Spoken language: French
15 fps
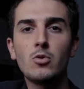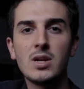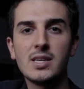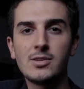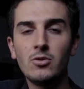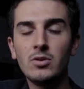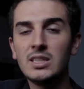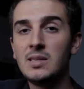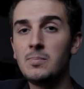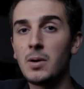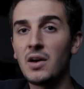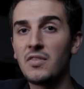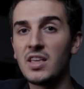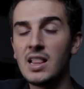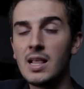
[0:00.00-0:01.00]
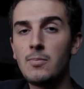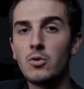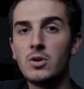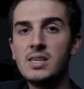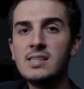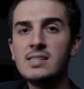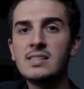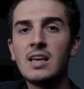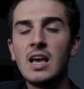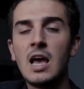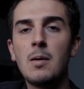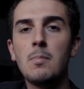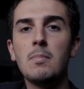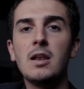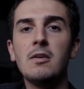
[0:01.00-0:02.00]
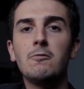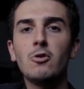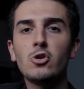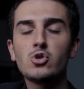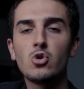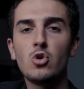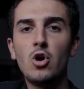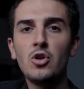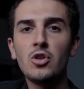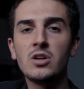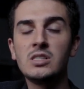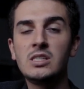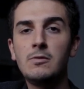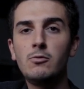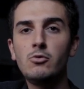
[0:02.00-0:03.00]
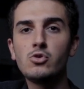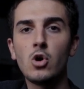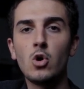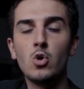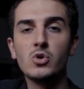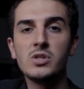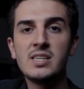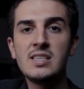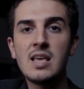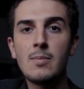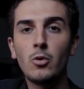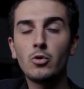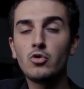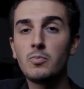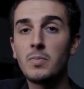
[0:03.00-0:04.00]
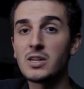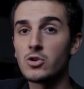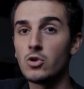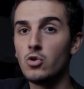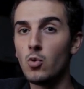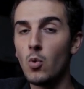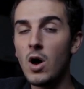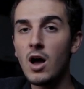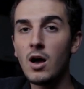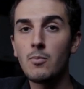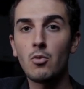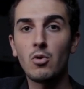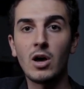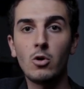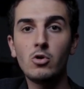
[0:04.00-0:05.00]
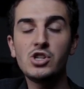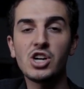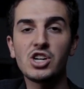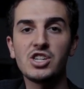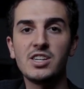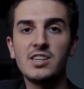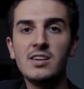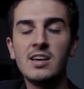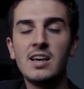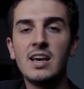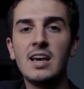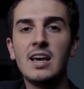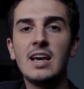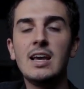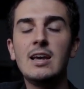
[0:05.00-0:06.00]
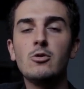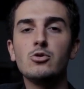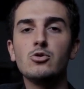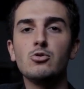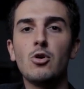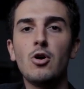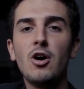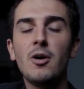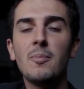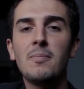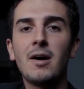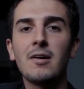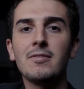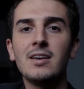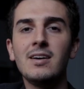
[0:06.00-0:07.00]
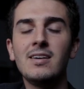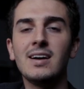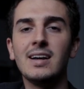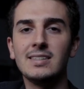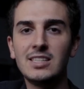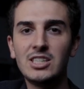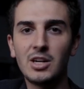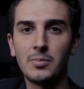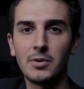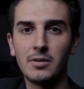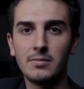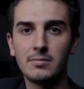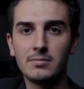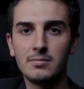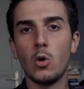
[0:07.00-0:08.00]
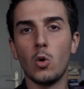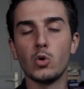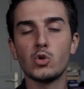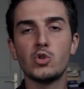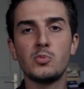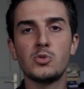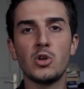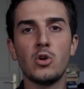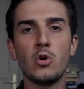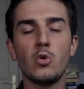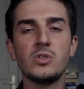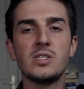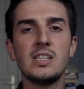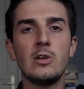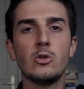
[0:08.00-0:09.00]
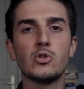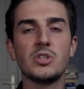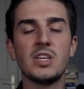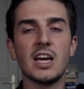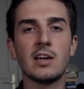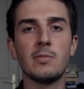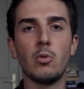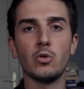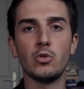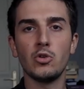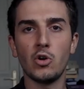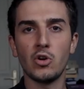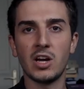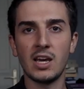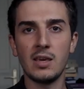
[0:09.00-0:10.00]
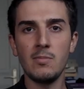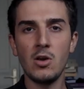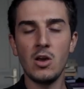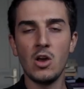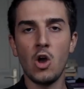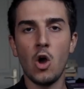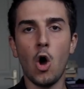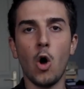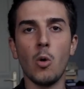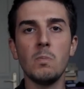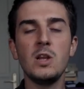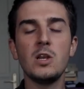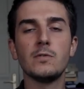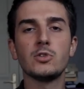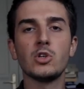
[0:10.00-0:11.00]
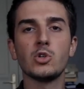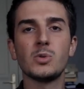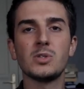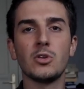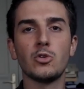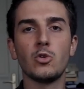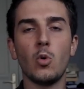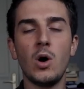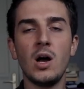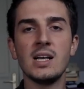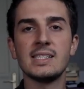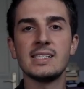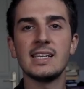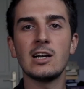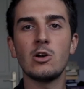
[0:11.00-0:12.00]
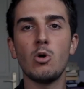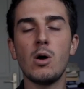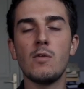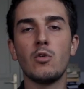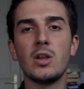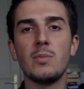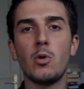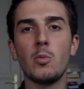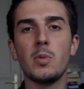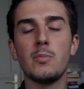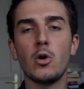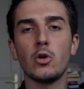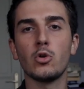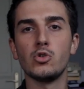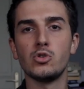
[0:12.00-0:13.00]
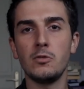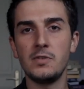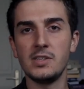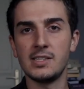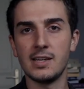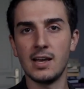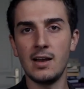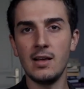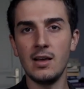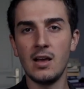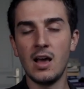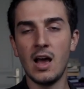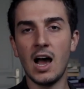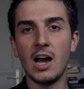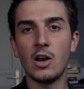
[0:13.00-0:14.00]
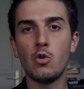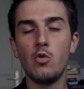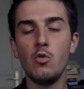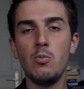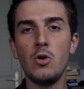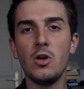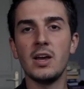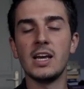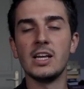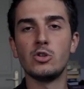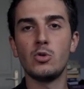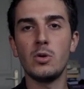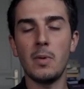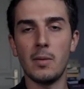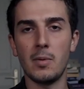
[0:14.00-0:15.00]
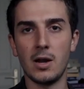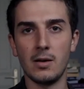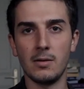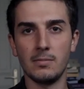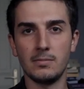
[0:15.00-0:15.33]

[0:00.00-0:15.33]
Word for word: adolescents qui préviennent la police, mais les forces de l'ordre diffusent le signalement d'une personne noire pour la rechercher et le tueur parvient à s'échapper. On soupçonne aussi le Zodiac pour d'autres crimes. En 1963, 5 ans avant les premiers meurtres officiels, un couple est tué par balle.